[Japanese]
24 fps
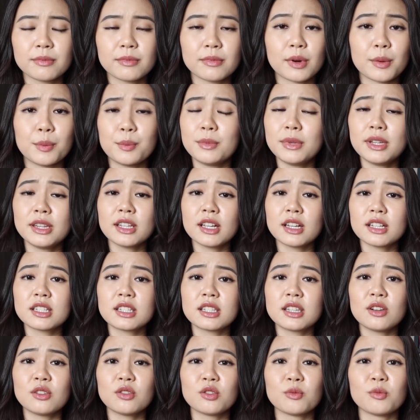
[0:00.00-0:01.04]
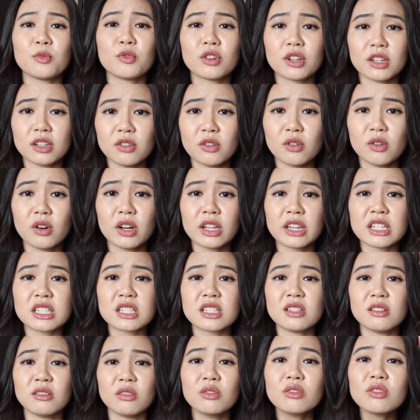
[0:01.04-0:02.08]
まあみんな知ってると思うけど
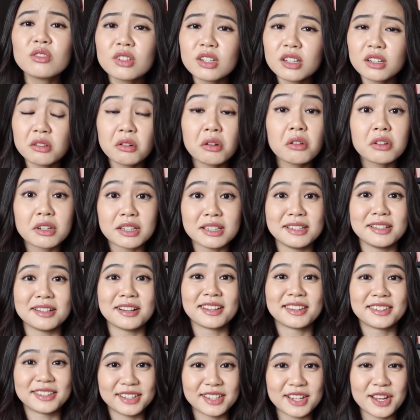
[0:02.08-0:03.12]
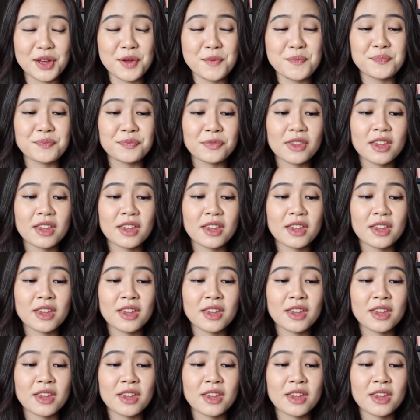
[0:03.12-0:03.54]
私本当に料理苦手で